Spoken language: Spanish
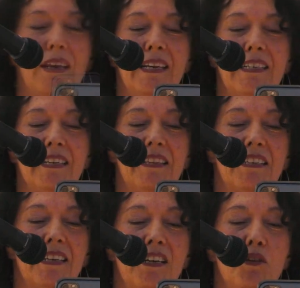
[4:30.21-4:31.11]
Es
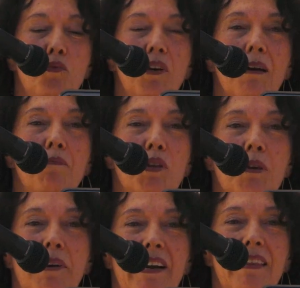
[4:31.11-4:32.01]
necesario un cambio
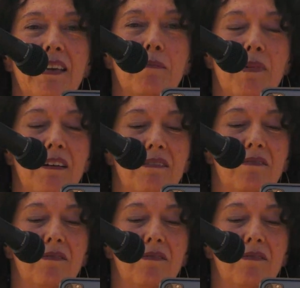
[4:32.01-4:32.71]
de paradigma